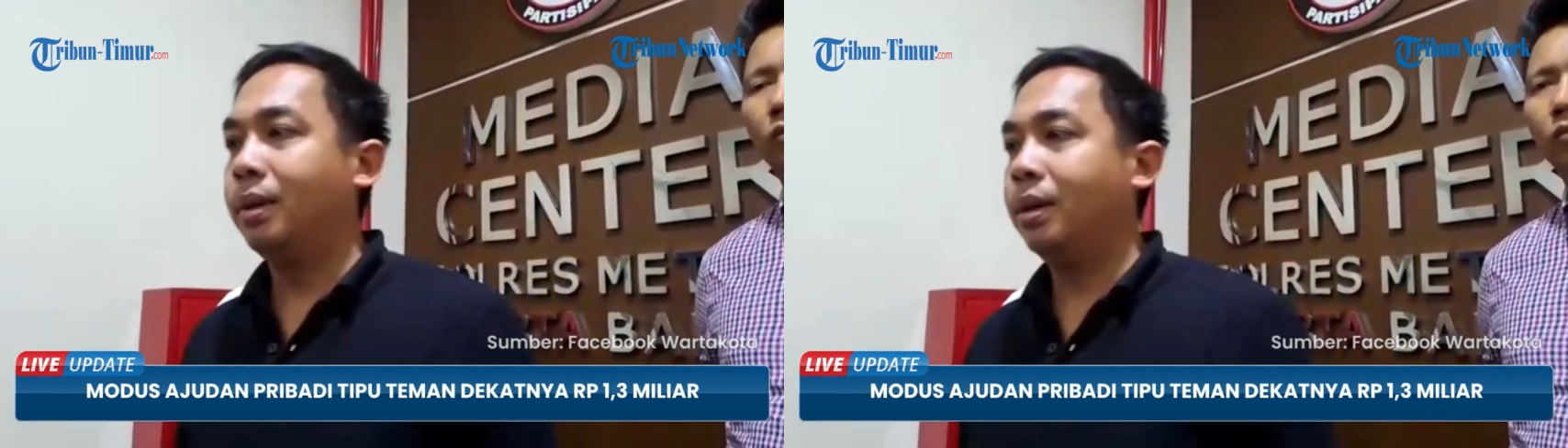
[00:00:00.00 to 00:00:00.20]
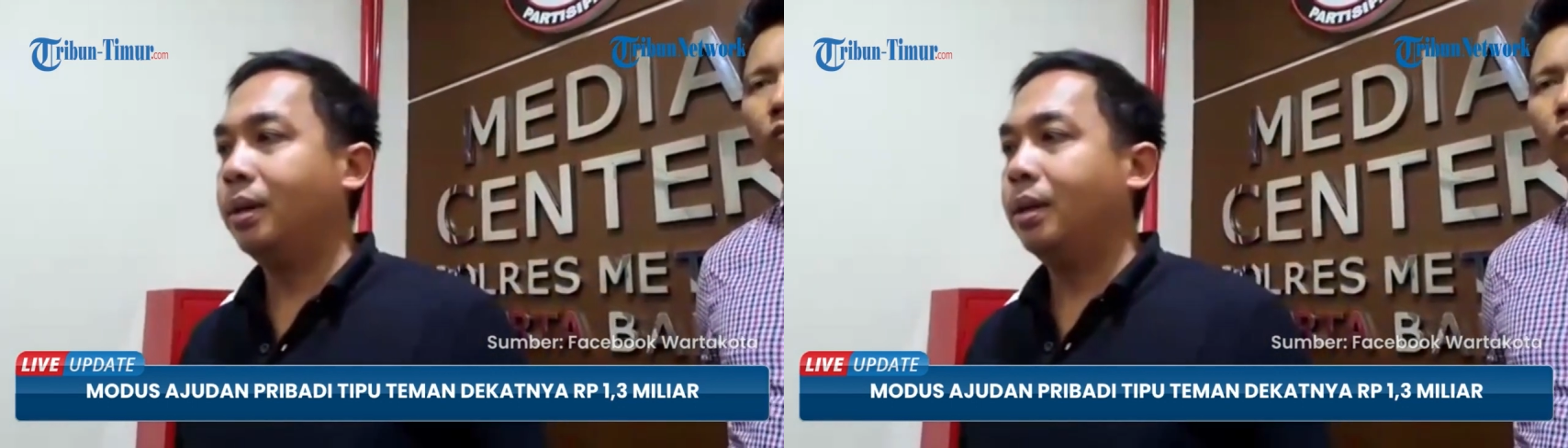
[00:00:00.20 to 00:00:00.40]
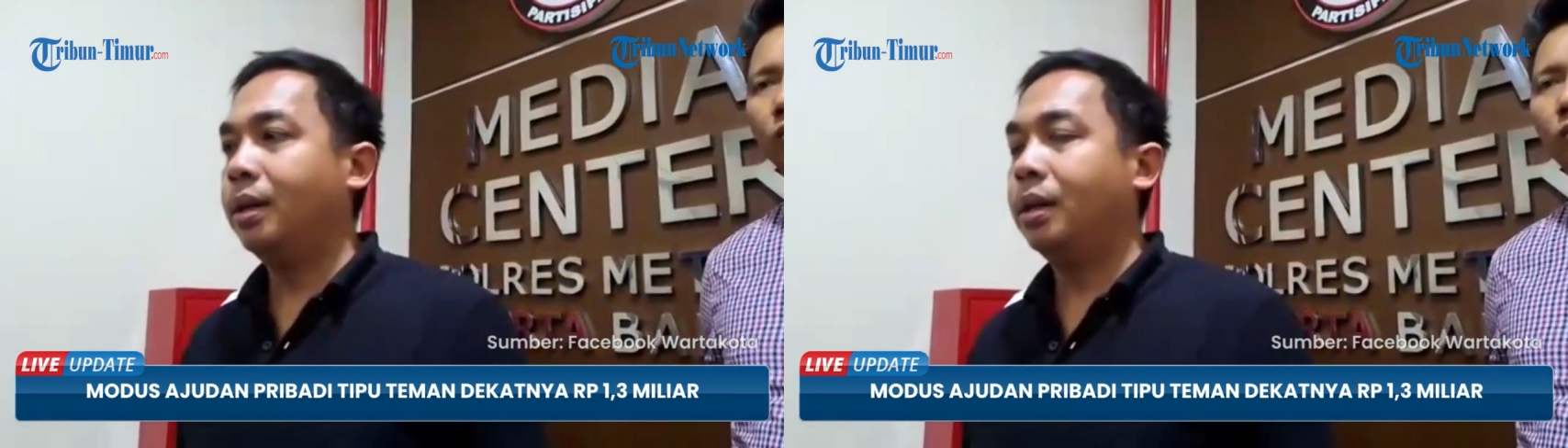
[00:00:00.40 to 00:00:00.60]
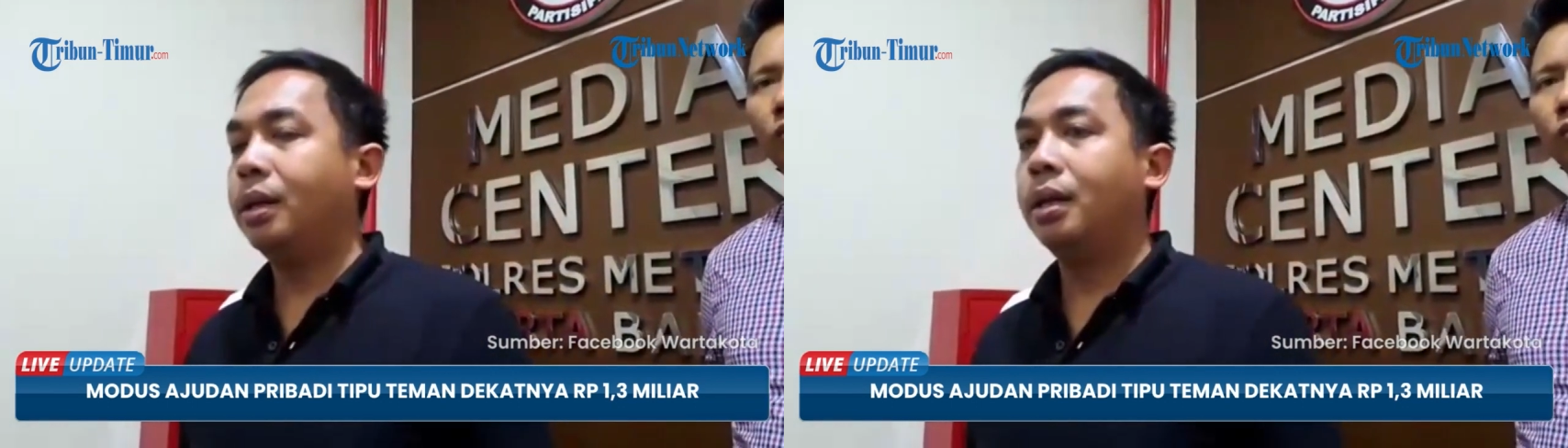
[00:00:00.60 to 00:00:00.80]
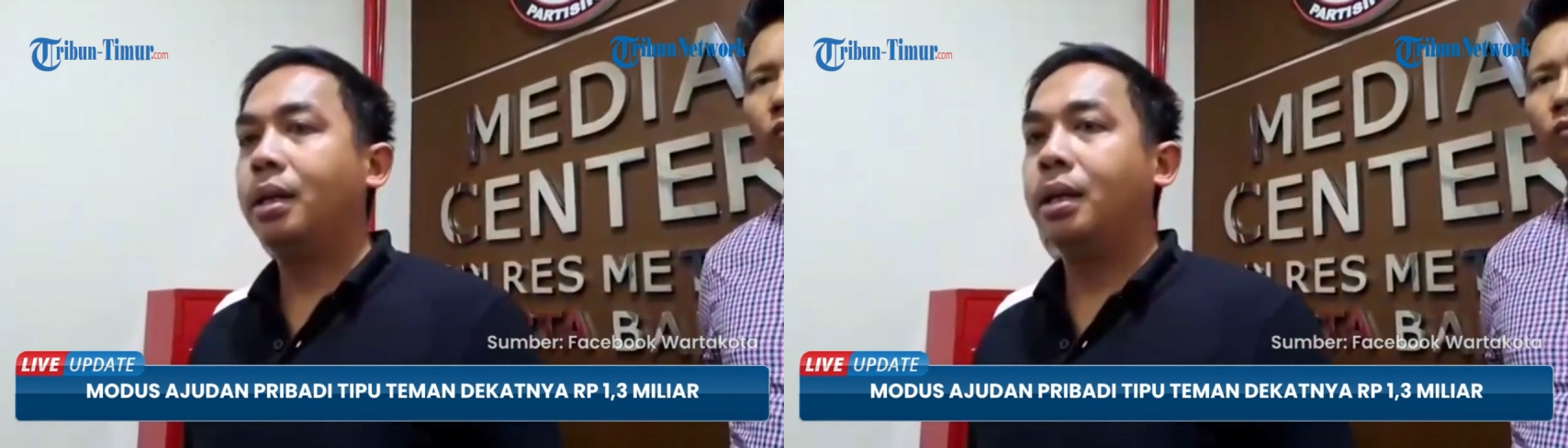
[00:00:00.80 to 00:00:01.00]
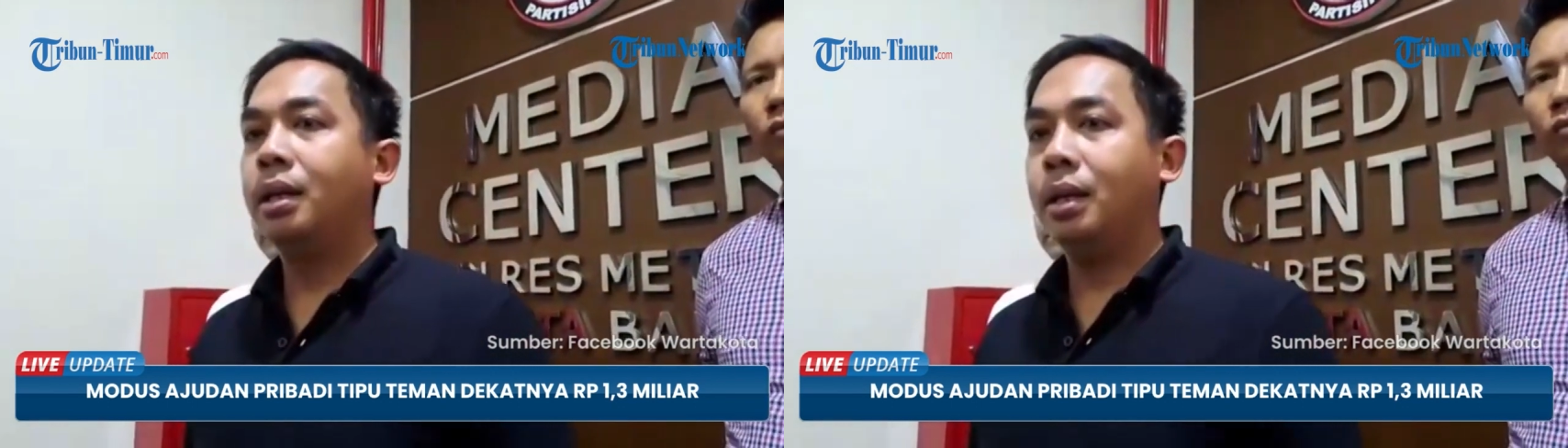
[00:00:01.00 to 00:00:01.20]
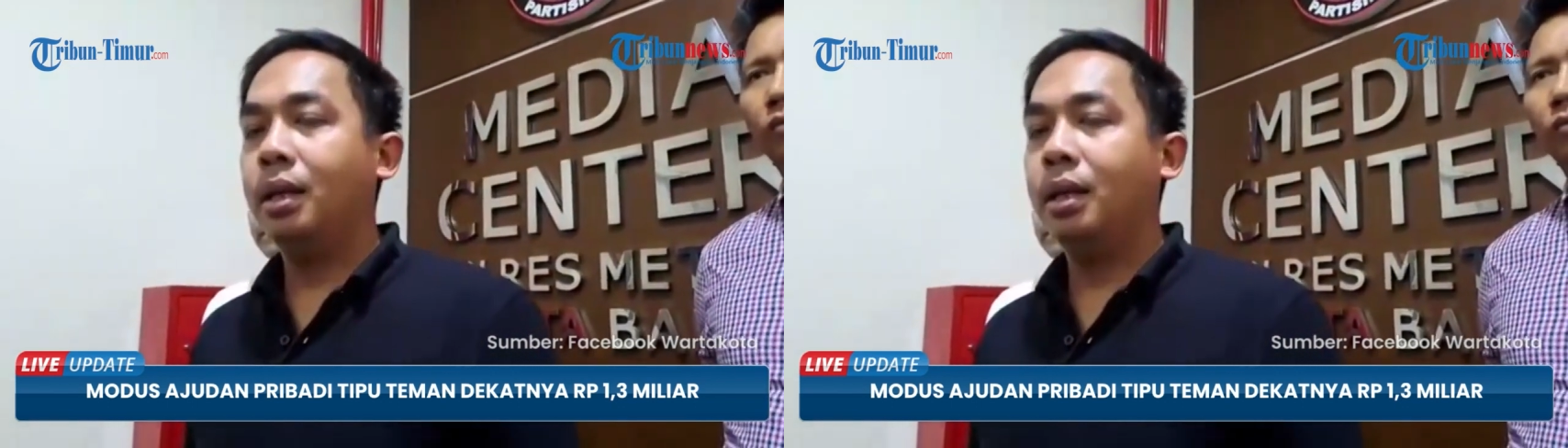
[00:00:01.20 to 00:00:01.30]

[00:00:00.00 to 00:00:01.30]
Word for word: oleh kliennya AL.